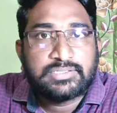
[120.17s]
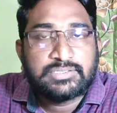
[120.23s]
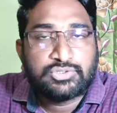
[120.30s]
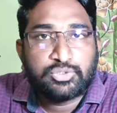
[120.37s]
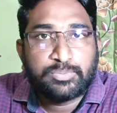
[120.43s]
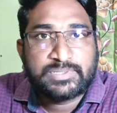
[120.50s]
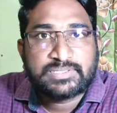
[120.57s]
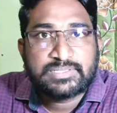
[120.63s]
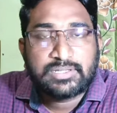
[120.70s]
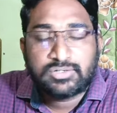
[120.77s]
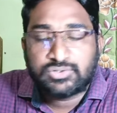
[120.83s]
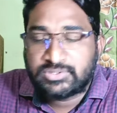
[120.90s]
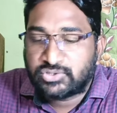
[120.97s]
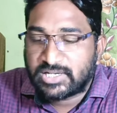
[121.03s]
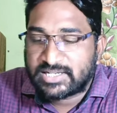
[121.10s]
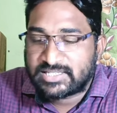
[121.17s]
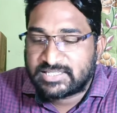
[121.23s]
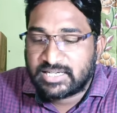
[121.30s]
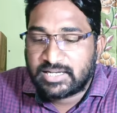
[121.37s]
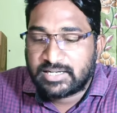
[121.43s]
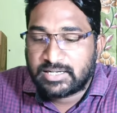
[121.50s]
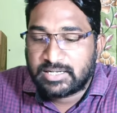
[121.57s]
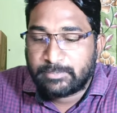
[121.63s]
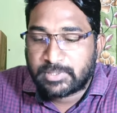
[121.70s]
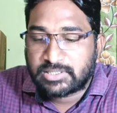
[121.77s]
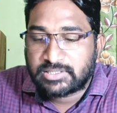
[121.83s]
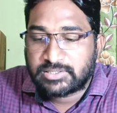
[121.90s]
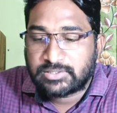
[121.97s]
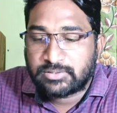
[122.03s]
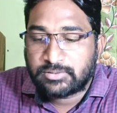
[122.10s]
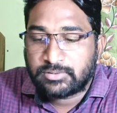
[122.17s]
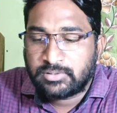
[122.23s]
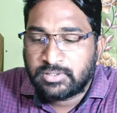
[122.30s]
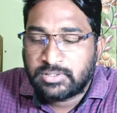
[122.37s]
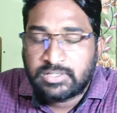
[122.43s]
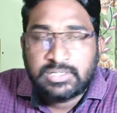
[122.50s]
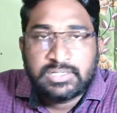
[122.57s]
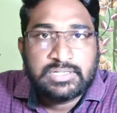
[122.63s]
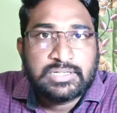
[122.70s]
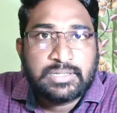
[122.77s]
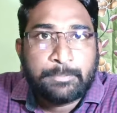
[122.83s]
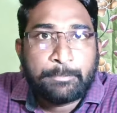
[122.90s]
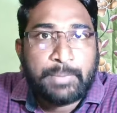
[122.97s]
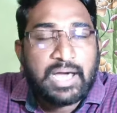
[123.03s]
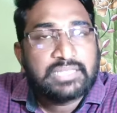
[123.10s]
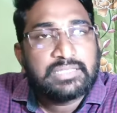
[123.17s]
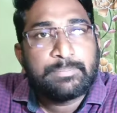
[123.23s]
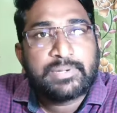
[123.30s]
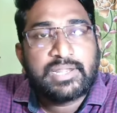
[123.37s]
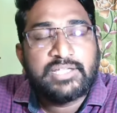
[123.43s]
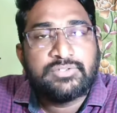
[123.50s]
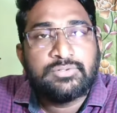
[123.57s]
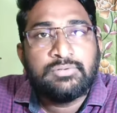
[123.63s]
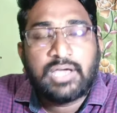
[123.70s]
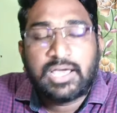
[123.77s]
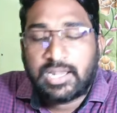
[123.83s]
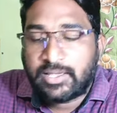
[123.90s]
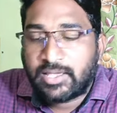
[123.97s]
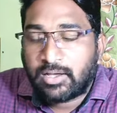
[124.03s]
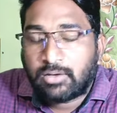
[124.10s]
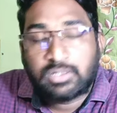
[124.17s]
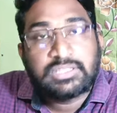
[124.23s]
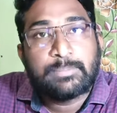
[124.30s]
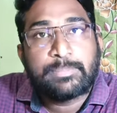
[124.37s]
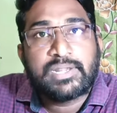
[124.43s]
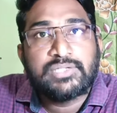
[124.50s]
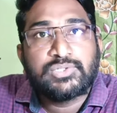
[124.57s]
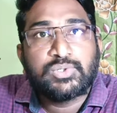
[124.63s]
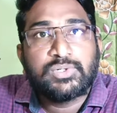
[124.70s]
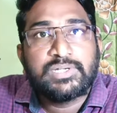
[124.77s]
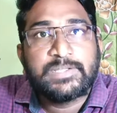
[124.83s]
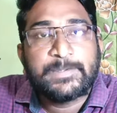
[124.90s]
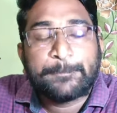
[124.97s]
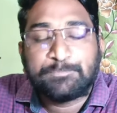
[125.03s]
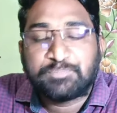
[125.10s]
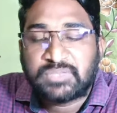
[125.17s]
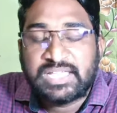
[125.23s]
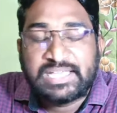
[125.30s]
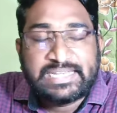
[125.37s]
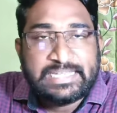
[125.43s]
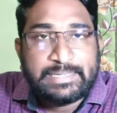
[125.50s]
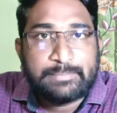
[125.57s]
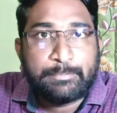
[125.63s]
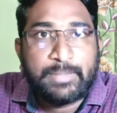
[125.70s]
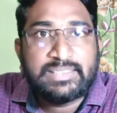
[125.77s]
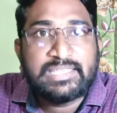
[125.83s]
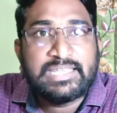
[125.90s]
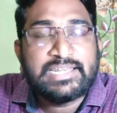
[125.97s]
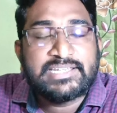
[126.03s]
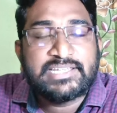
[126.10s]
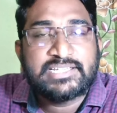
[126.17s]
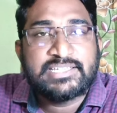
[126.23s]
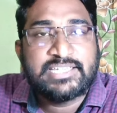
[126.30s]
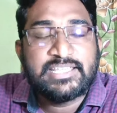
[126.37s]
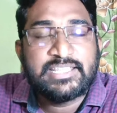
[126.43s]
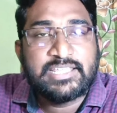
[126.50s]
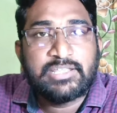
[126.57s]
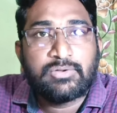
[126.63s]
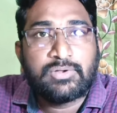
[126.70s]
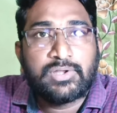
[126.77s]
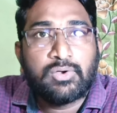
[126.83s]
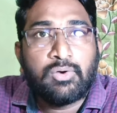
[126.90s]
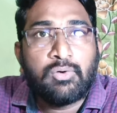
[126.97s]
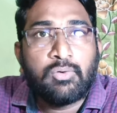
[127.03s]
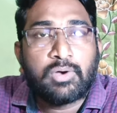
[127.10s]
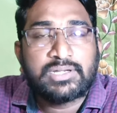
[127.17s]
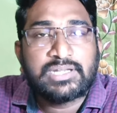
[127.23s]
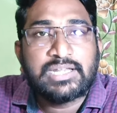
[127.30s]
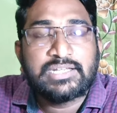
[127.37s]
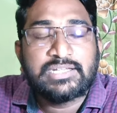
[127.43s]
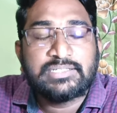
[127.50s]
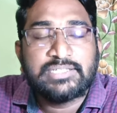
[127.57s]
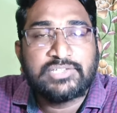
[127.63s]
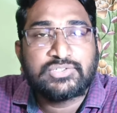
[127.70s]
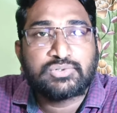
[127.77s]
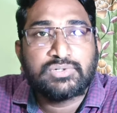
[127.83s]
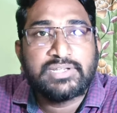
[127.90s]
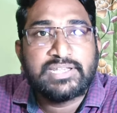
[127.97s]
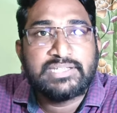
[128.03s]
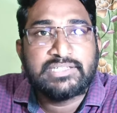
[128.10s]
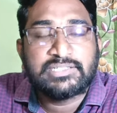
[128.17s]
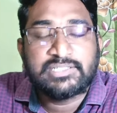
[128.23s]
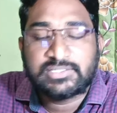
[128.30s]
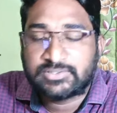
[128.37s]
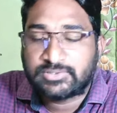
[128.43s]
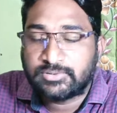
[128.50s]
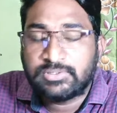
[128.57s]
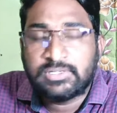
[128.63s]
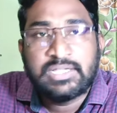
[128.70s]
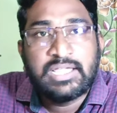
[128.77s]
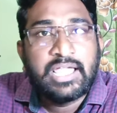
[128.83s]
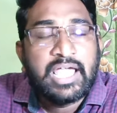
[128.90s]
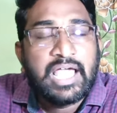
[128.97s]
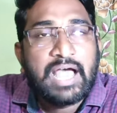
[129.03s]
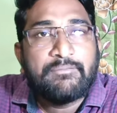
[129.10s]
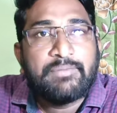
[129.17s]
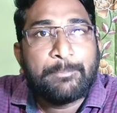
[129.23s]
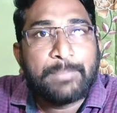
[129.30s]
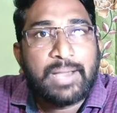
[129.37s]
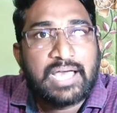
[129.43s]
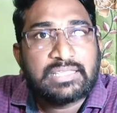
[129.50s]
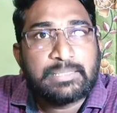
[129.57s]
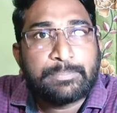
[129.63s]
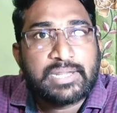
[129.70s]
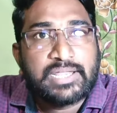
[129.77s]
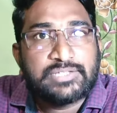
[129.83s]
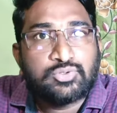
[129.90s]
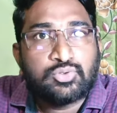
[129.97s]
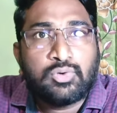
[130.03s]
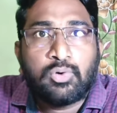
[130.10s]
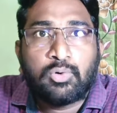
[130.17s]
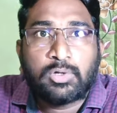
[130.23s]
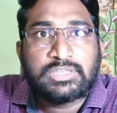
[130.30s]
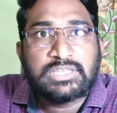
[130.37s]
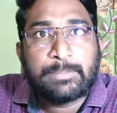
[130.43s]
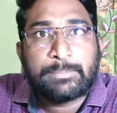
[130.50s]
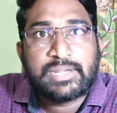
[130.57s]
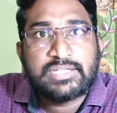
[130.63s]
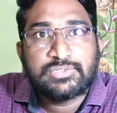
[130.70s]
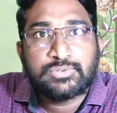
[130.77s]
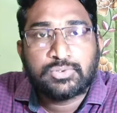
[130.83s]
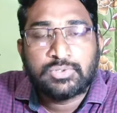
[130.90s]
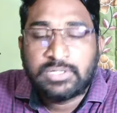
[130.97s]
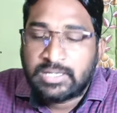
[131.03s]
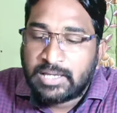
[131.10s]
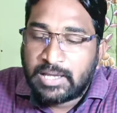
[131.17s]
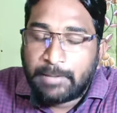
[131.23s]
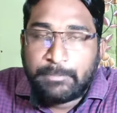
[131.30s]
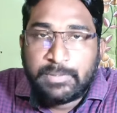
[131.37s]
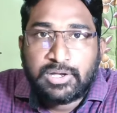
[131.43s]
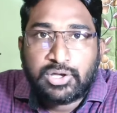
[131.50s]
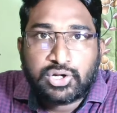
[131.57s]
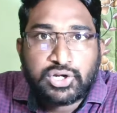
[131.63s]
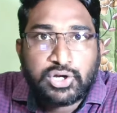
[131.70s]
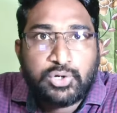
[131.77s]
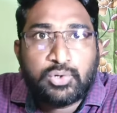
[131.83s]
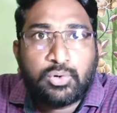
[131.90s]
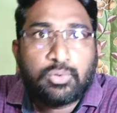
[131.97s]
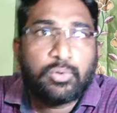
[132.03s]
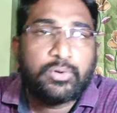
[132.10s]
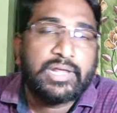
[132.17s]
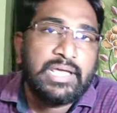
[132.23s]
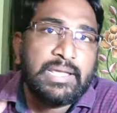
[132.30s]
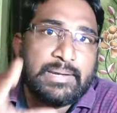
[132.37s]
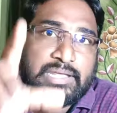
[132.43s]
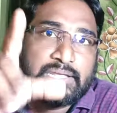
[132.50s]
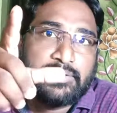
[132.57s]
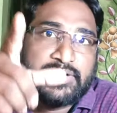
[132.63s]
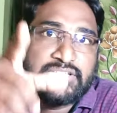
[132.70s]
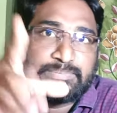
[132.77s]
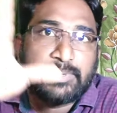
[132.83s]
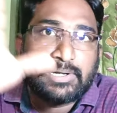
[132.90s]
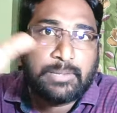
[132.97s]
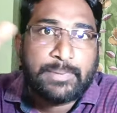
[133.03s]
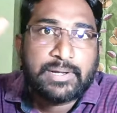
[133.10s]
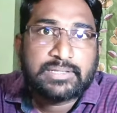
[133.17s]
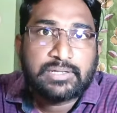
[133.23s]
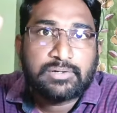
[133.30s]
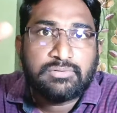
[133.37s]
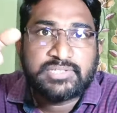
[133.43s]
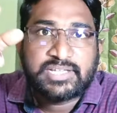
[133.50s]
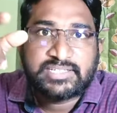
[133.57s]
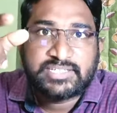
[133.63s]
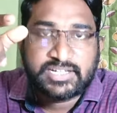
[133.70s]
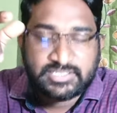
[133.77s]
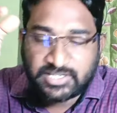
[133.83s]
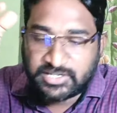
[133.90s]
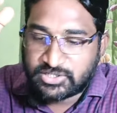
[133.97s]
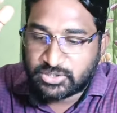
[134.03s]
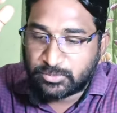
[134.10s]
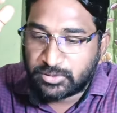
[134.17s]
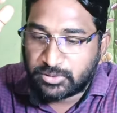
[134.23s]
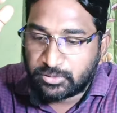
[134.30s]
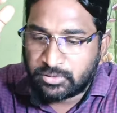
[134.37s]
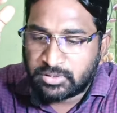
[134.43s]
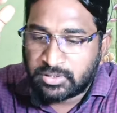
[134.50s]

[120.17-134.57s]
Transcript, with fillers: చూపిస్తున్నాను చెక్ చేయండి ప్రజెంట్ పాత ప్రైజు అలాగే కొత్త ప్రైజు అండి మంత్లీ రీఛార్జ్ ఏదైతే ఉన్నాయో ఒక నెల చేసుకునే రీఛార్జెస్ అవి పాత ప్రైజు కొత్త ప్రైజు మీకు రెండు కూడా నేను డిస్ప్లేలో పెడతాను సార్ చెక్ చేయొచ్చు మీరు